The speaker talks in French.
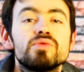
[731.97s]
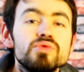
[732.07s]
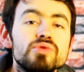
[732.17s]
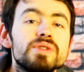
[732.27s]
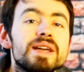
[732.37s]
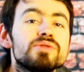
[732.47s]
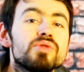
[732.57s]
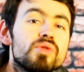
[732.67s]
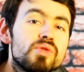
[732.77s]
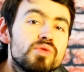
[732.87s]
ou de Del
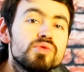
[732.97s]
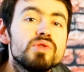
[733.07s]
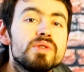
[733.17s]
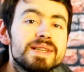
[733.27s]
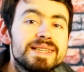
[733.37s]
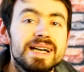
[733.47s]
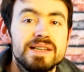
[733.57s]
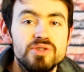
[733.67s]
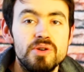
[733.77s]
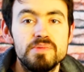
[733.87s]
Toro ou de Elite
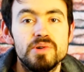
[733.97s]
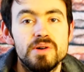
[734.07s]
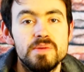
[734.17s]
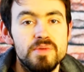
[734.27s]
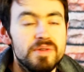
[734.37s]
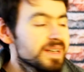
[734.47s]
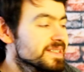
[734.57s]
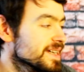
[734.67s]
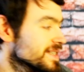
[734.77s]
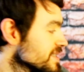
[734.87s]
Creature pour, euh, pour faire
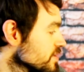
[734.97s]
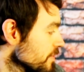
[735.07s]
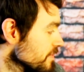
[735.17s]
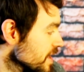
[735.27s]
cette acquisition.